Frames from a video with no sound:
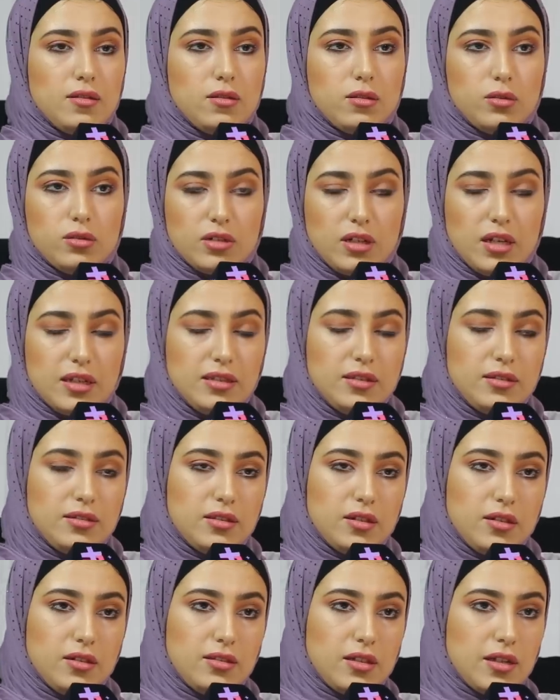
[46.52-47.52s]
دونك
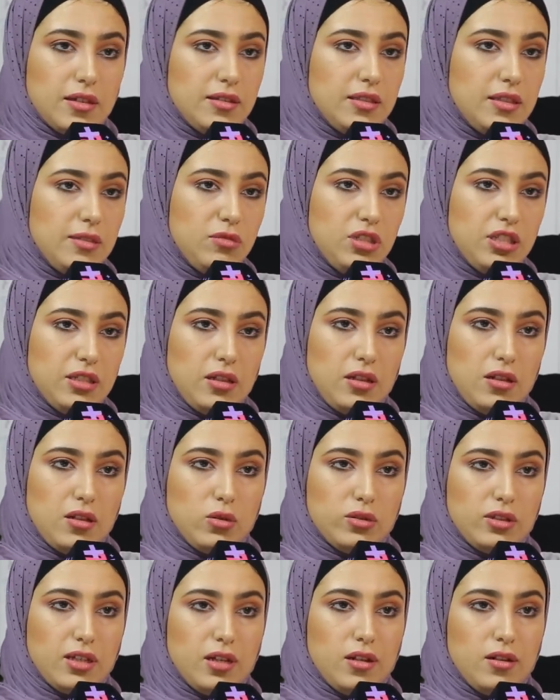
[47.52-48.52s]
خديت تاكسي مشيت
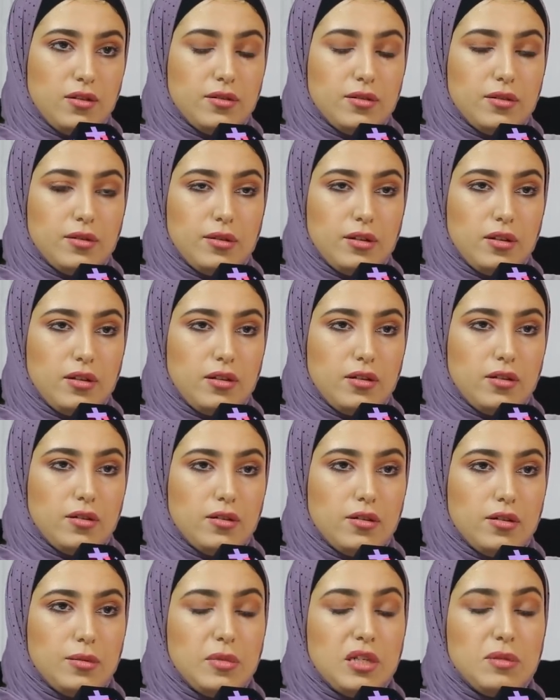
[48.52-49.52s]
للوتيل
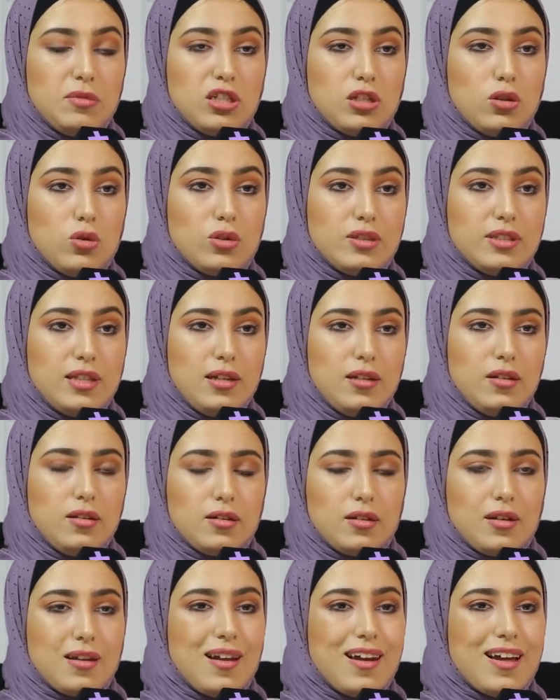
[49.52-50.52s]
ملي مشيت للوتيل
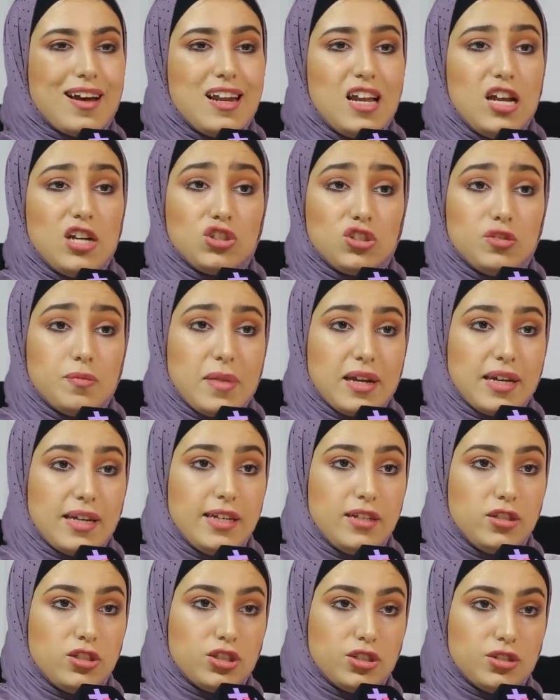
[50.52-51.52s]
كنلقى الحجز ما
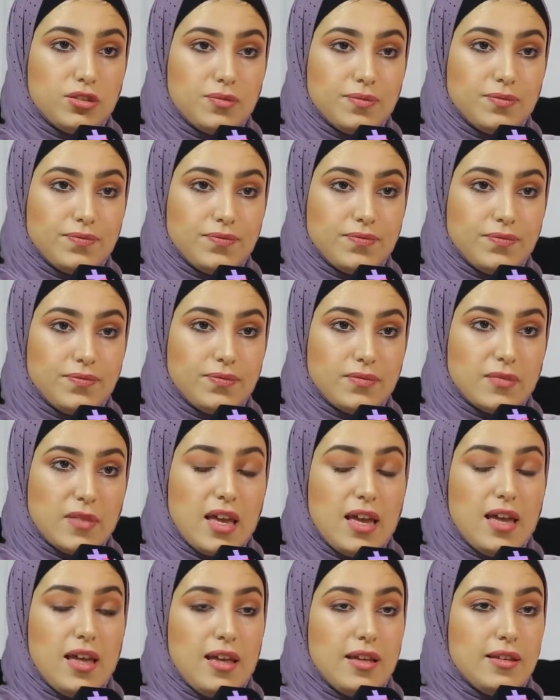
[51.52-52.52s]
كاينش
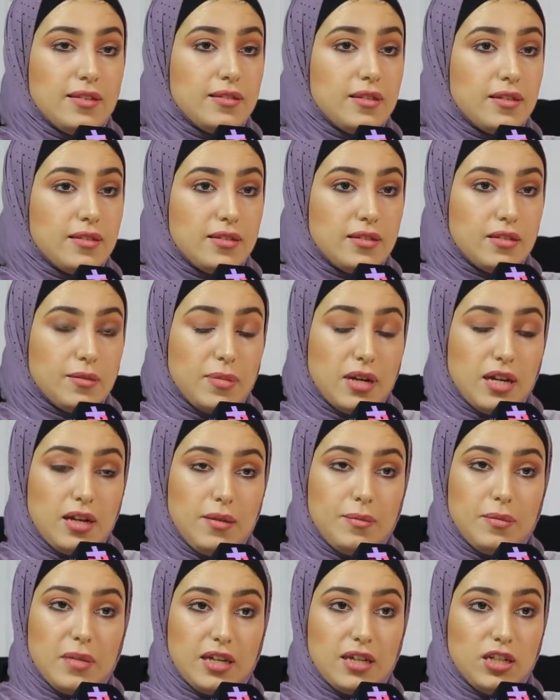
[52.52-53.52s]
6
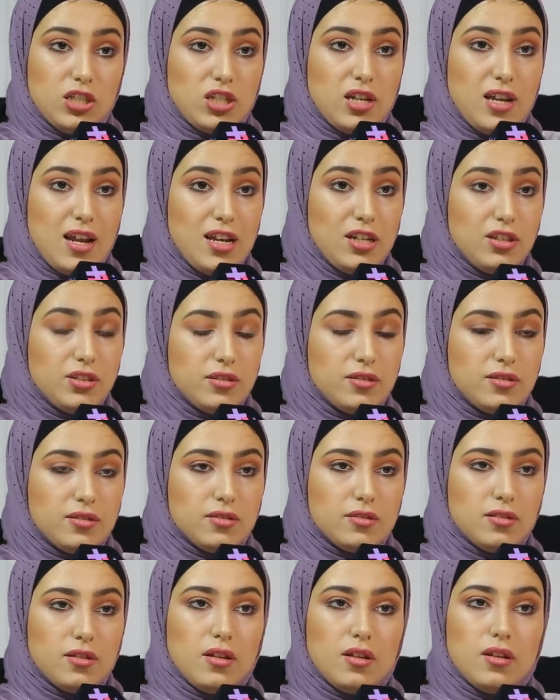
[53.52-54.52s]
الصباح ما كاينش الحجز
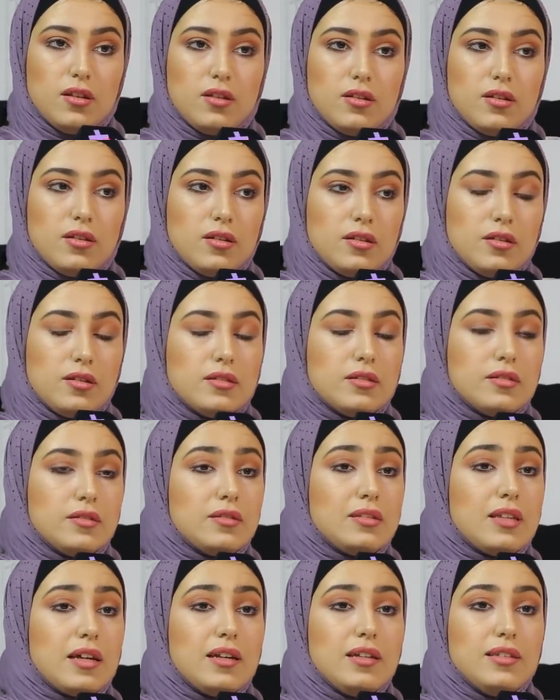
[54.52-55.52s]

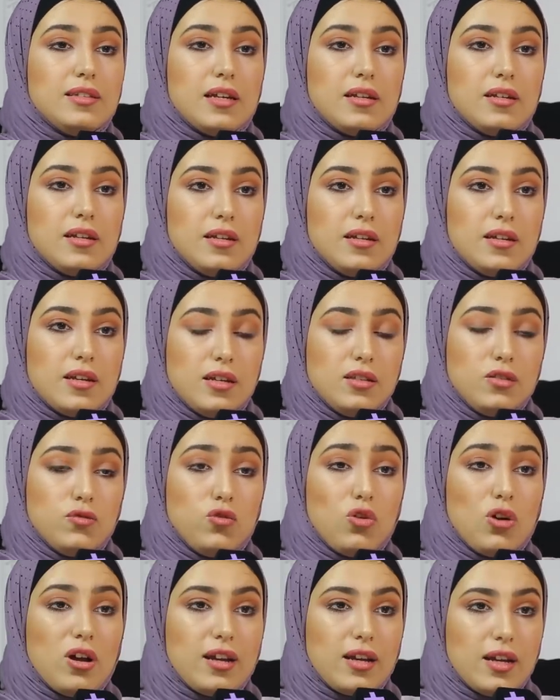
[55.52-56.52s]
اضطريت انني نعس
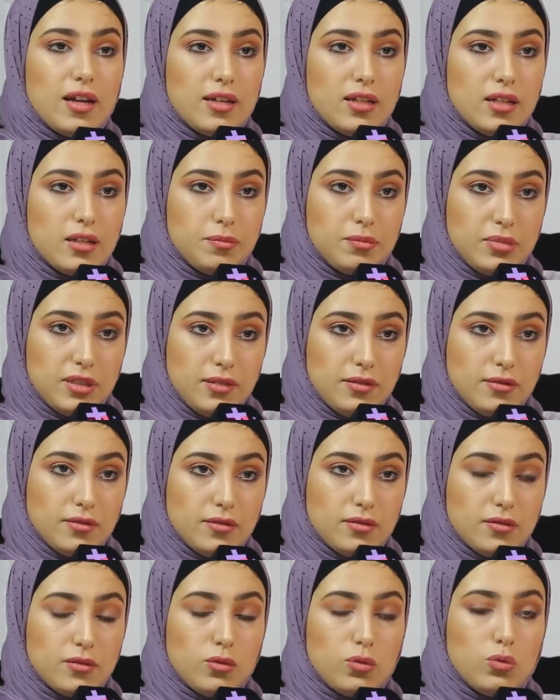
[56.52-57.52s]
فوق كنابي
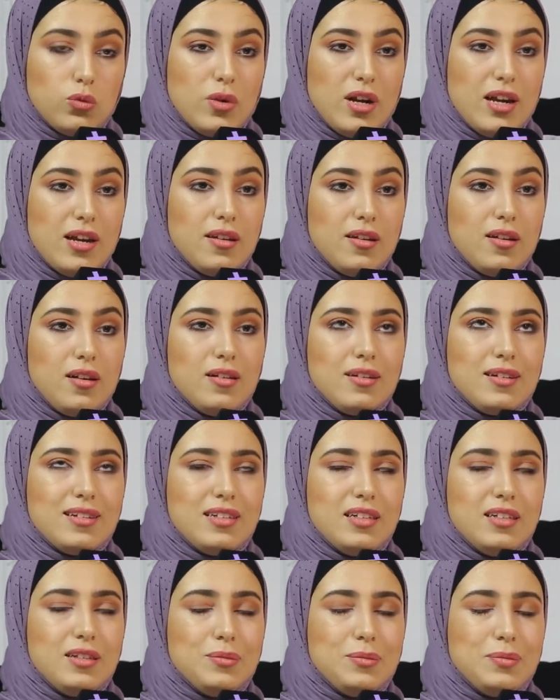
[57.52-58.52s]
وانا
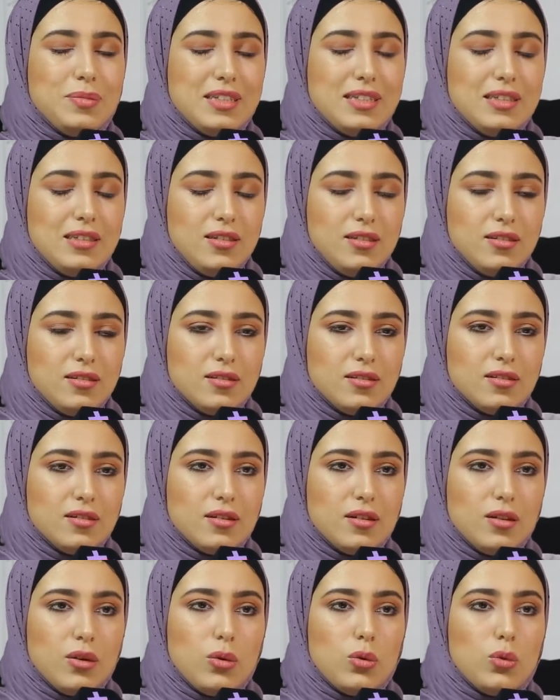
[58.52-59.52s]
كنبكي
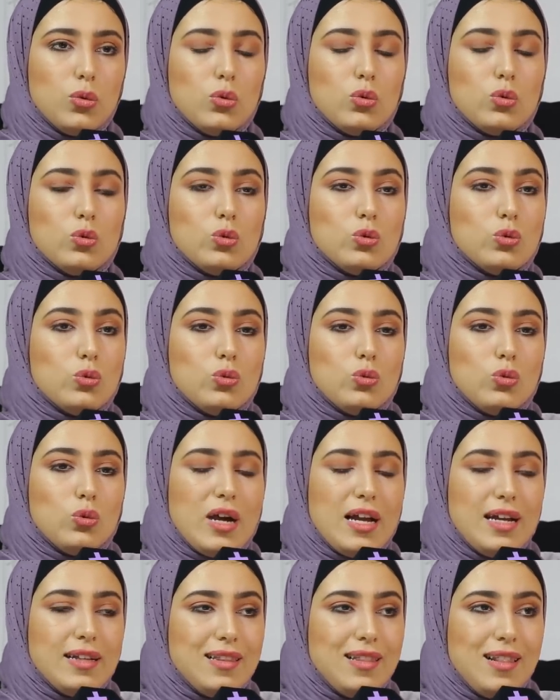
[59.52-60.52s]

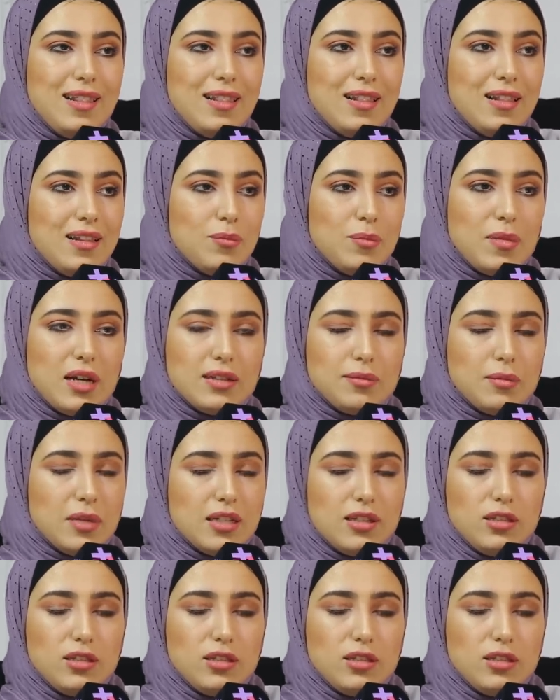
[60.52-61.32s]
وواحد ما